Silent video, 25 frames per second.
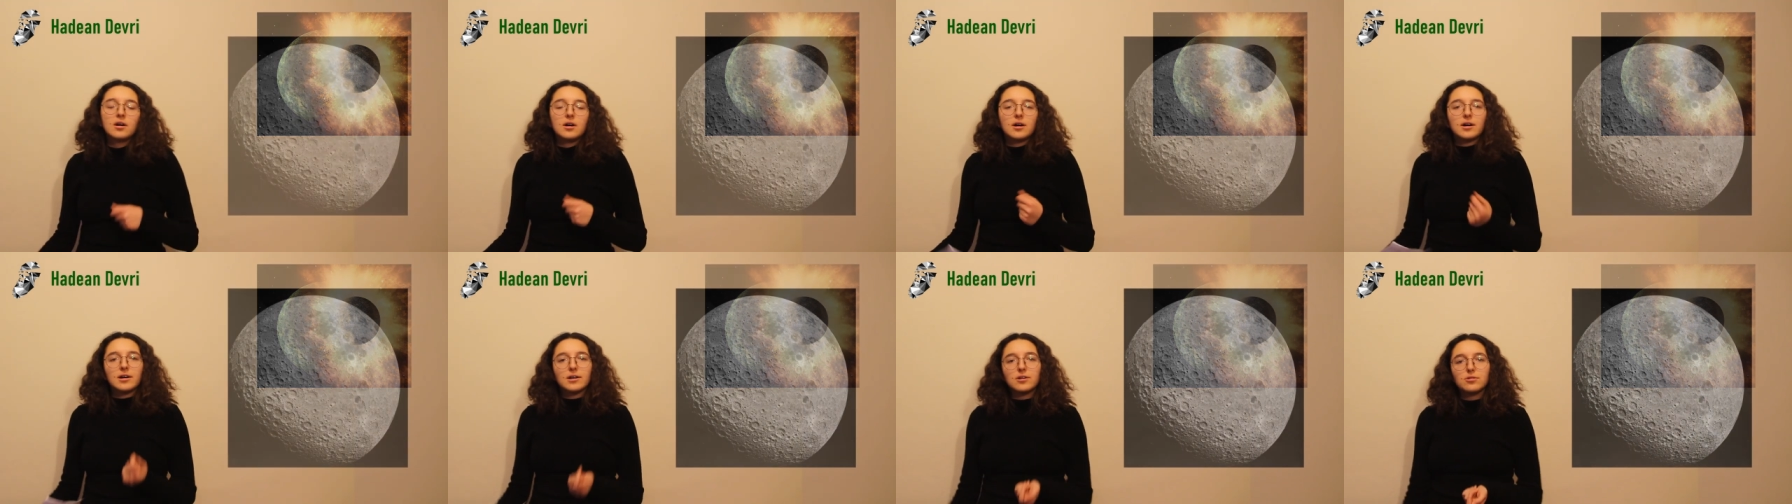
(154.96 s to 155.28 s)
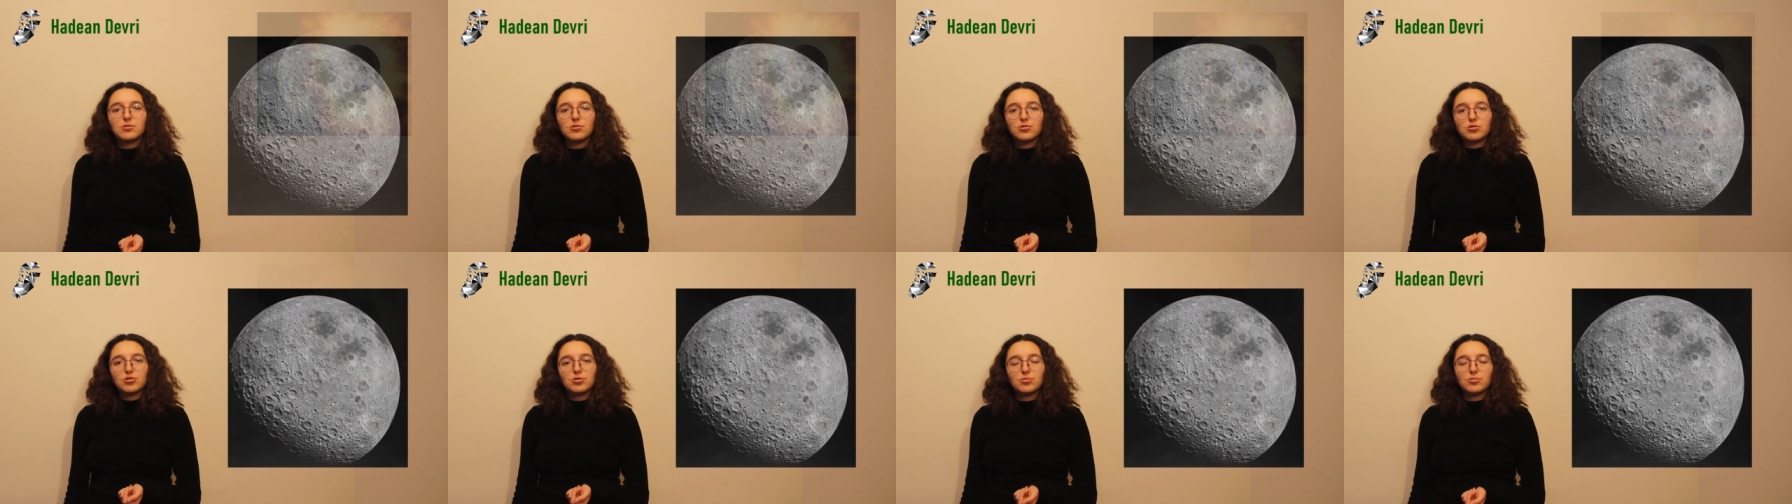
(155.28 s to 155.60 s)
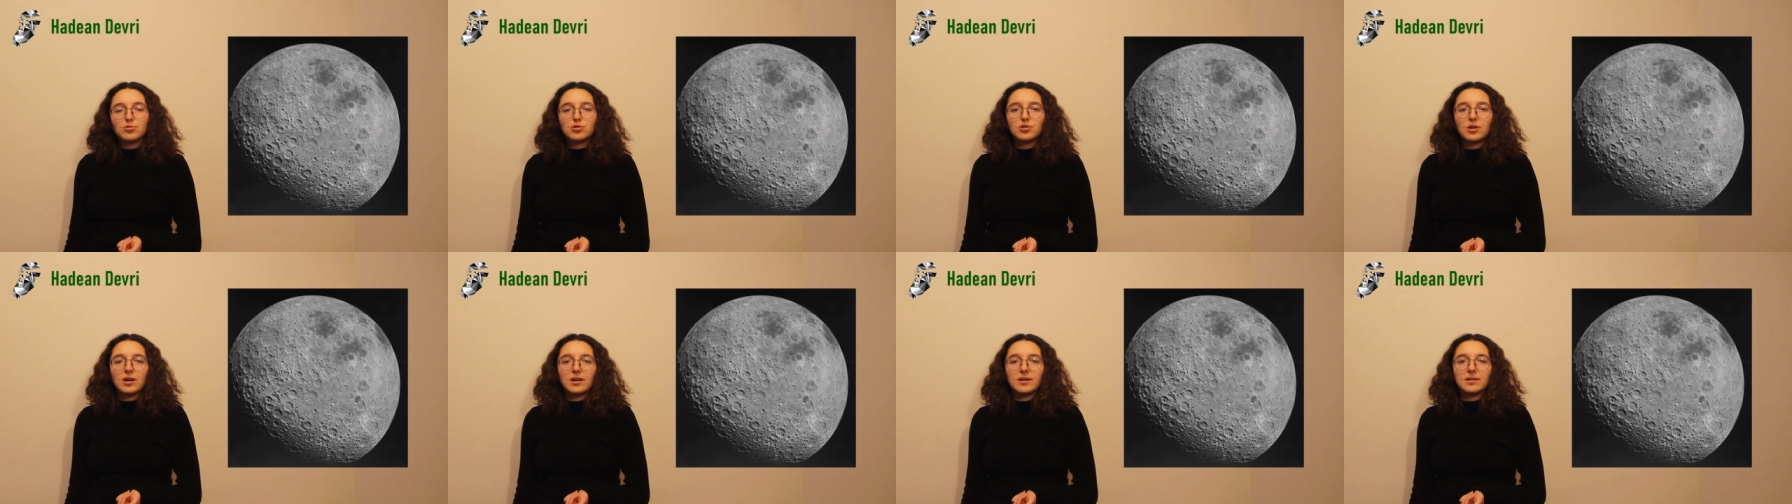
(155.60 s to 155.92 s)
Ayın
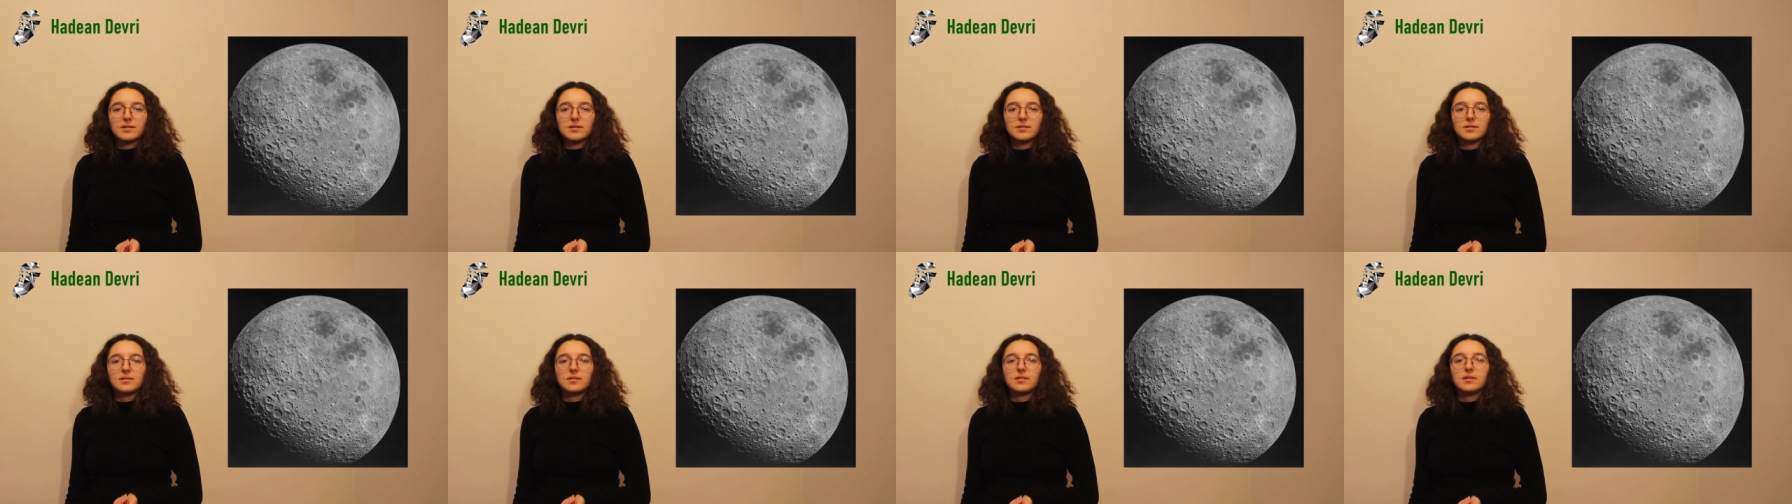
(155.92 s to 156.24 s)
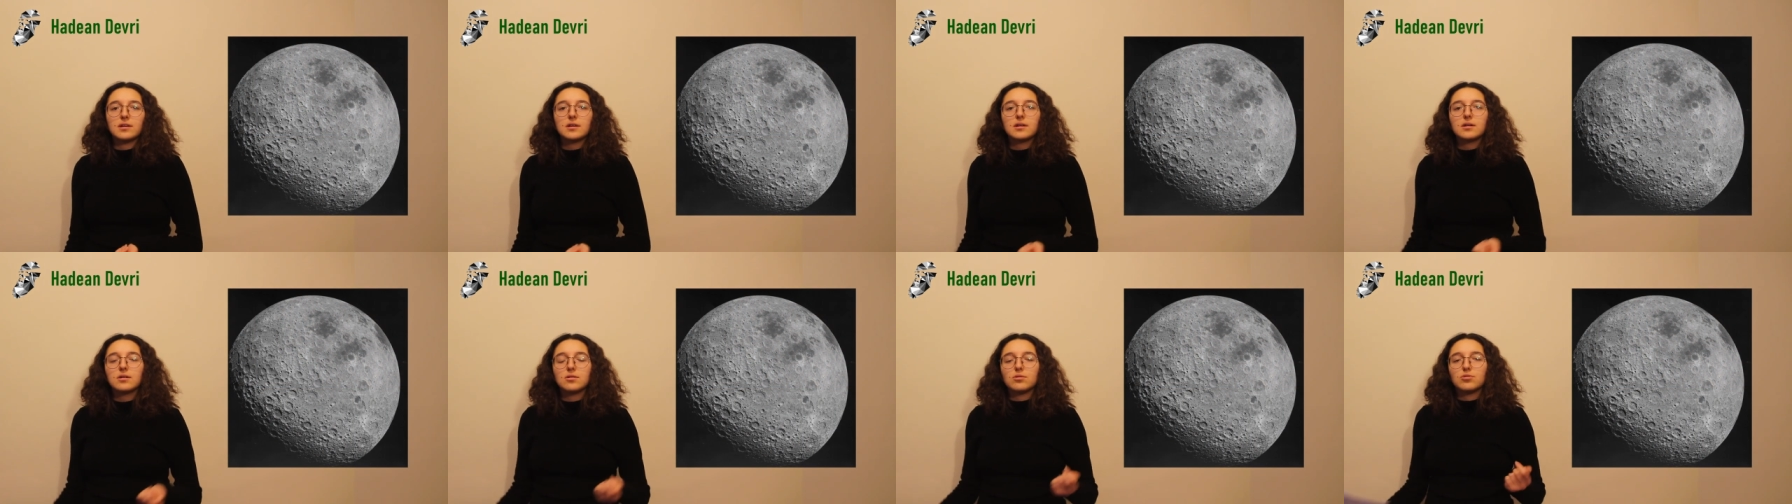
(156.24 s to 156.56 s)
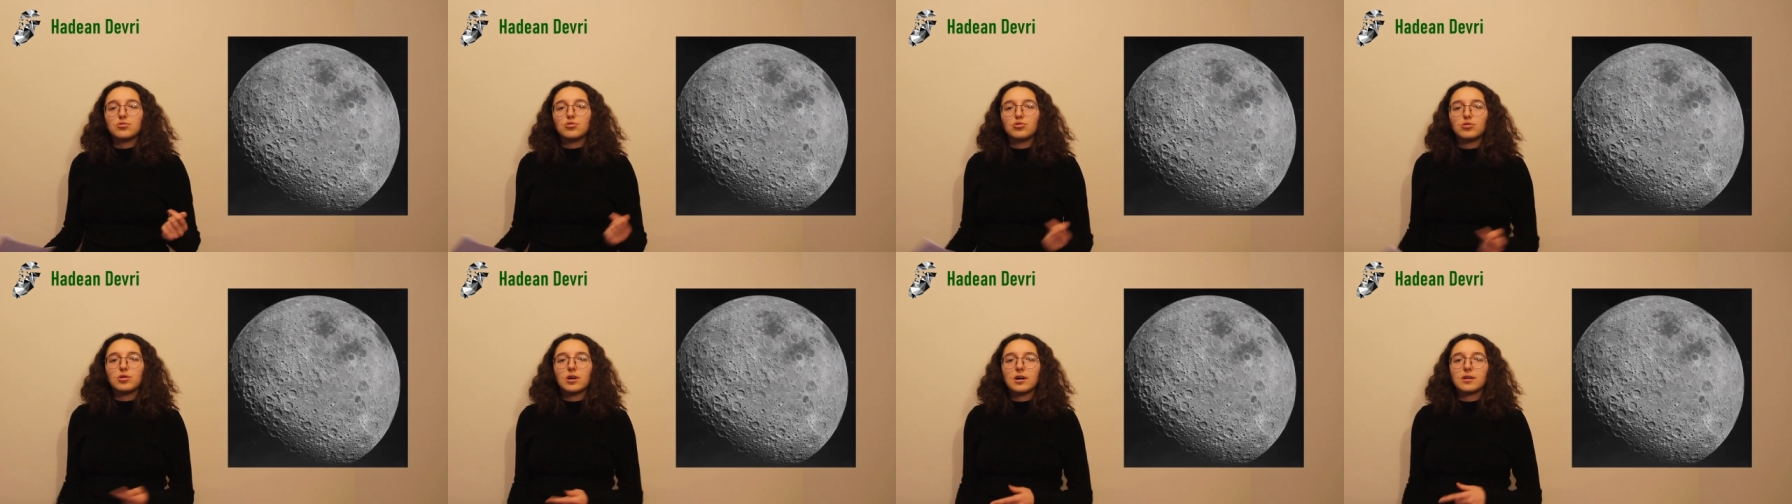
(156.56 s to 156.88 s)
oluşumu sayesinde
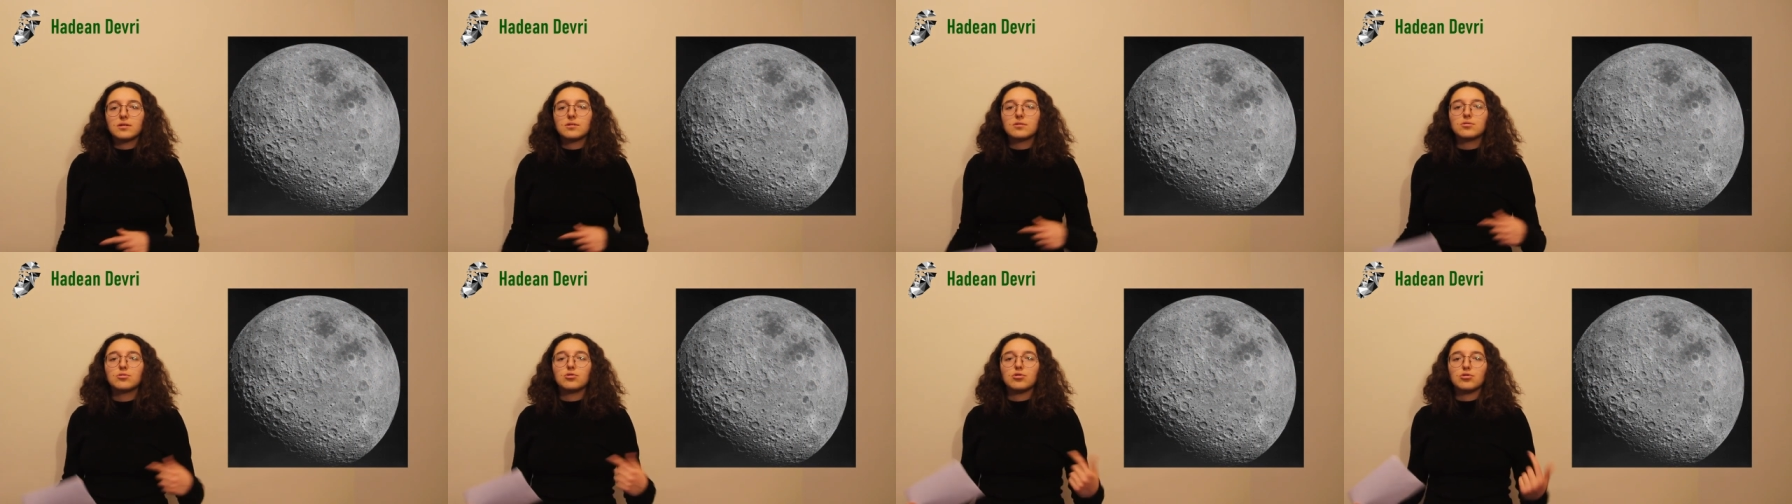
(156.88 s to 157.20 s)
dünyanın